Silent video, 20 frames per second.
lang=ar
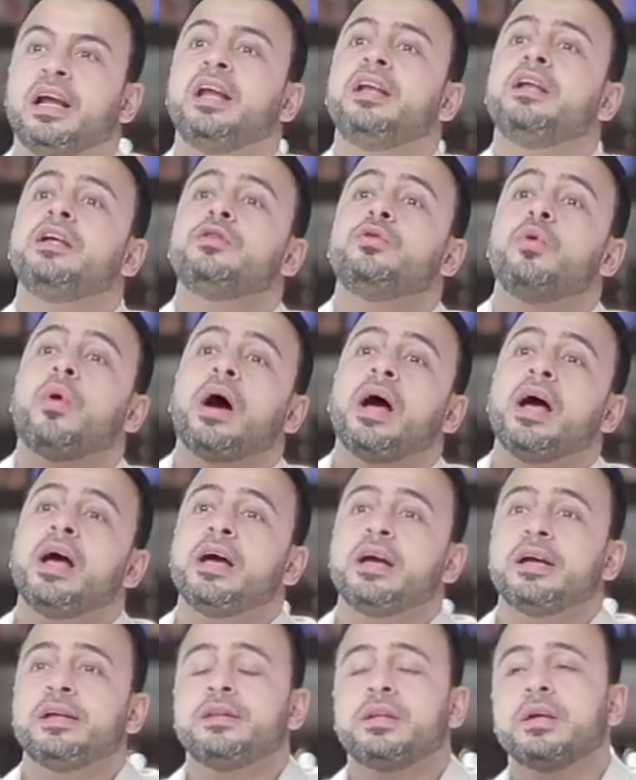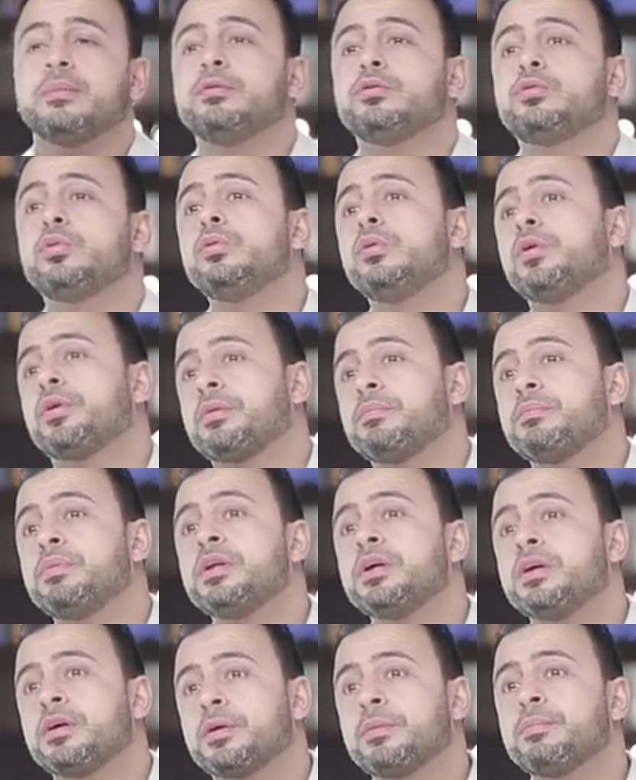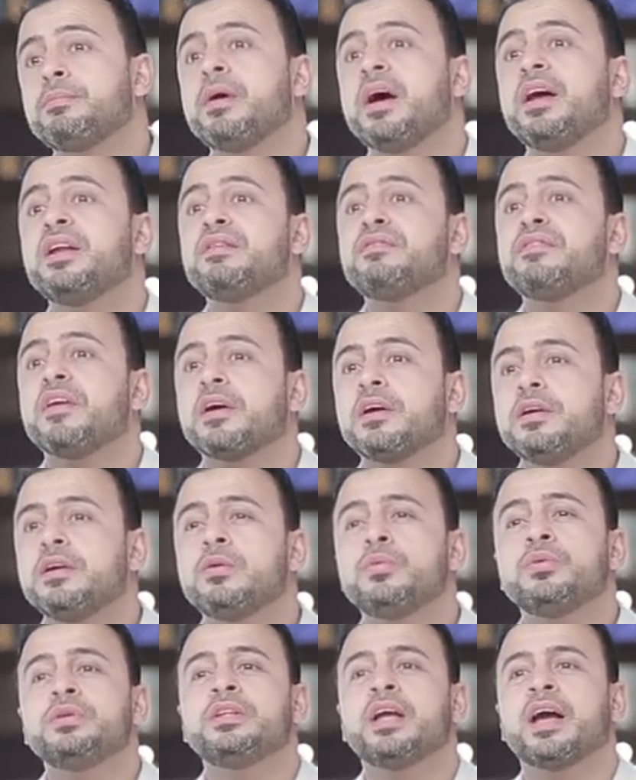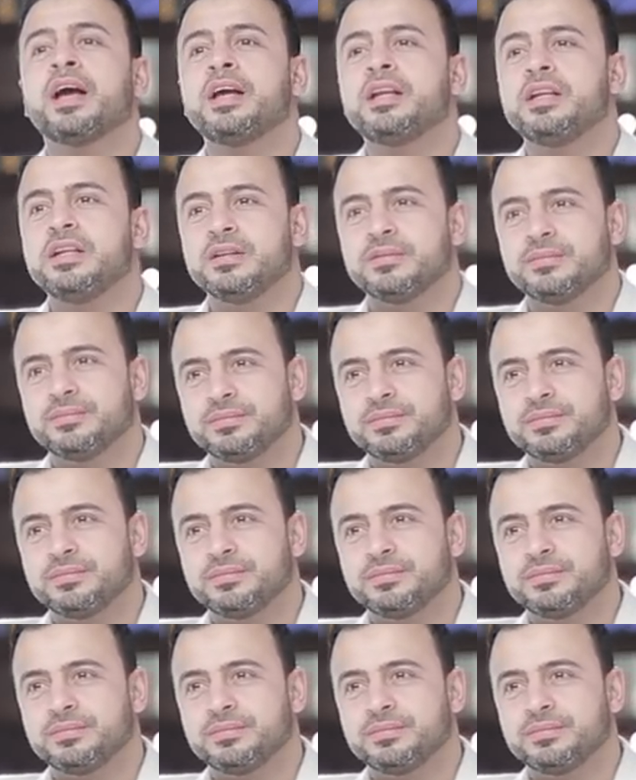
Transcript: لأن الدعاء أنت بتقول لربنا يا رب أنا فقير وأنت غني